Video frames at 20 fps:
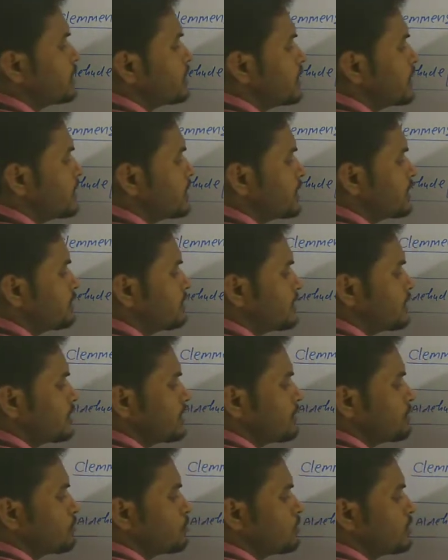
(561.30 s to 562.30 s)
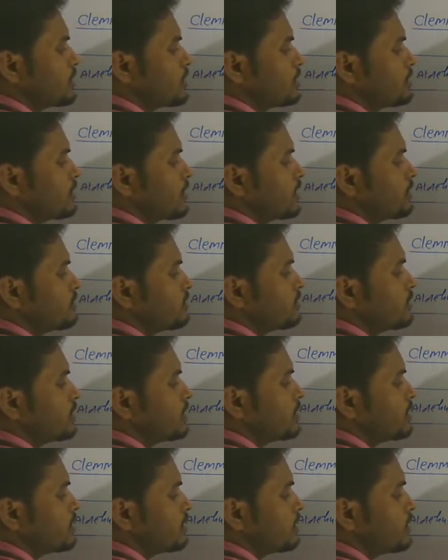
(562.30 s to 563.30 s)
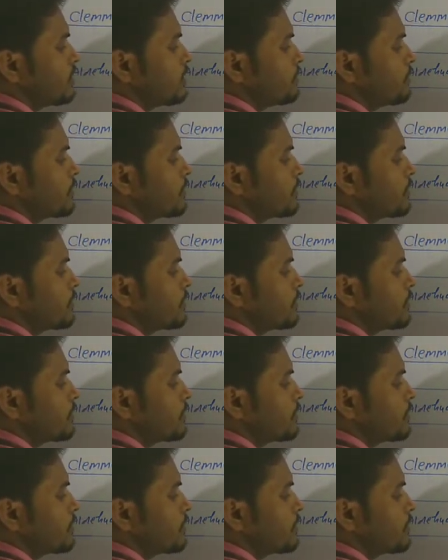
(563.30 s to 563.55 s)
ये रिएजेंट आपको दिख जाए जिंक